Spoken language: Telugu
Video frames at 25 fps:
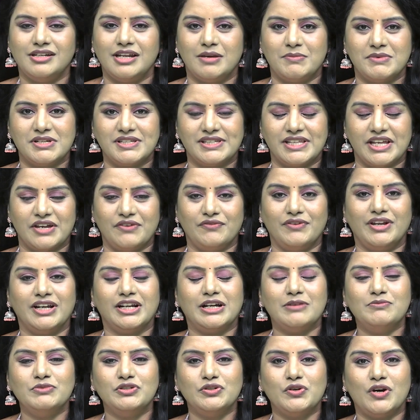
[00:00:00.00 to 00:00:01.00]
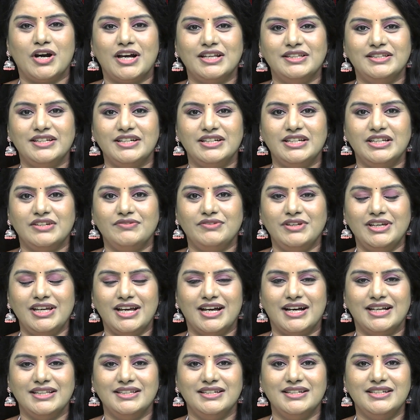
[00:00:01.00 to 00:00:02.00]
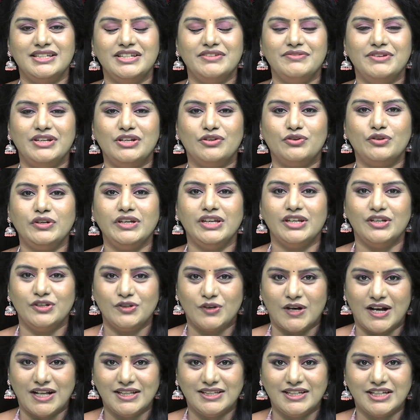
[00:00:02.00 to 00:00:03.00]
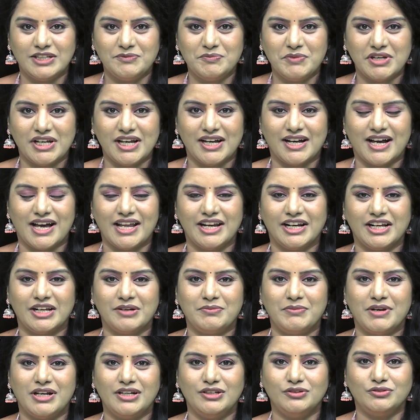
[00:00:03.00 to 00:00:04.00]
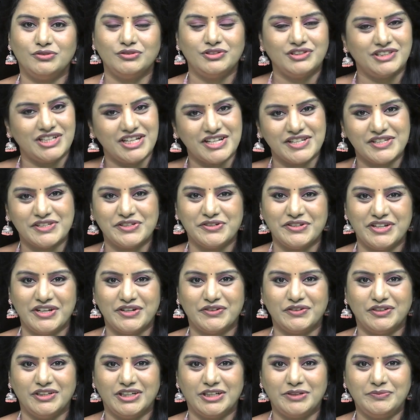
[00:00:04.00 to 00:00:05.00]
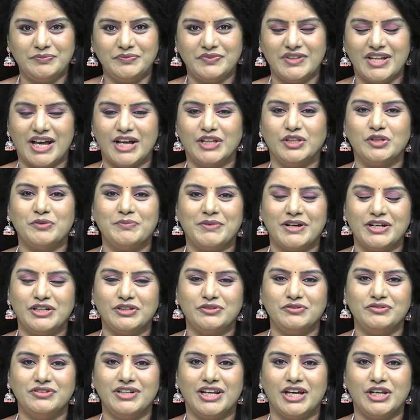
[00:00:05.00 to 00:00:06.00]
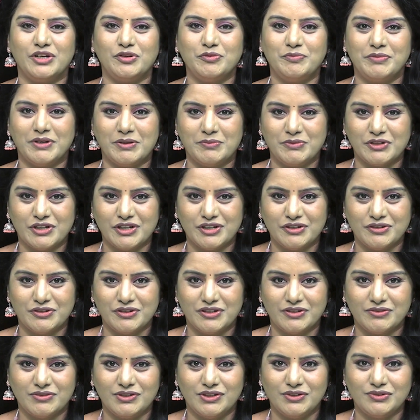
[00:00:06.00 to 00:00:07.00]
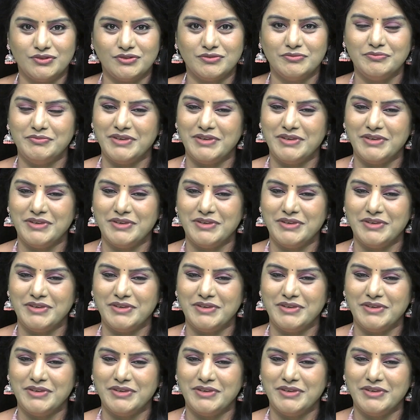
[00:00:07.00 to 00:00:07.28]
నమస్తే వెల్కమ్ టు ఆద్య టీవీ ఆద్య టీవీలో ఎన్నో ఆధ్యాత్మిక కార్యక్రమాలు చేస్తూనే ఉన్నాం నాతో పాటు ఉన్నారు ప్రముఖ గురువులు